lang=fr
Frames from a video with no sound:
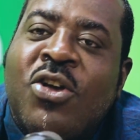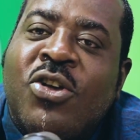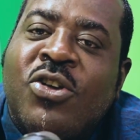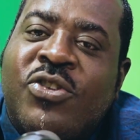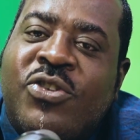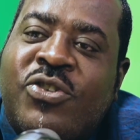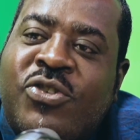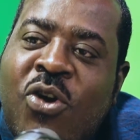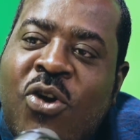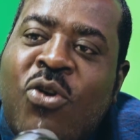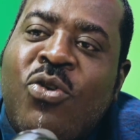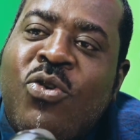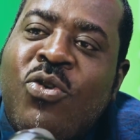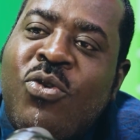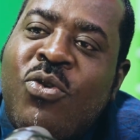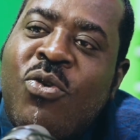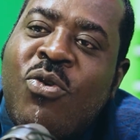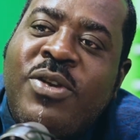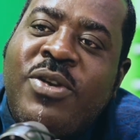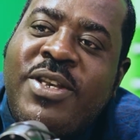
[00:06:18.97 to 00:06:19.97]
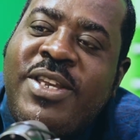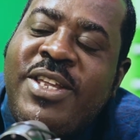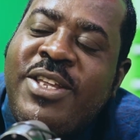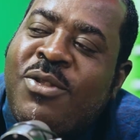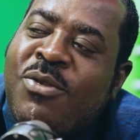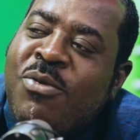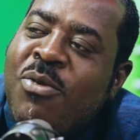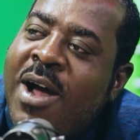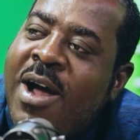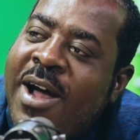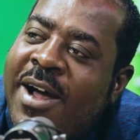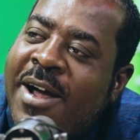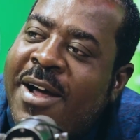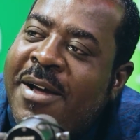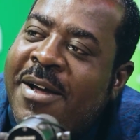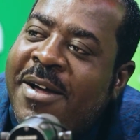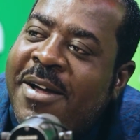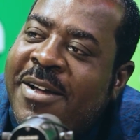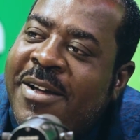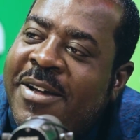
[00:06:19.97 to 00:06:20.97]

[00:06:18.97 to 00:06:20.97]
son auditoire.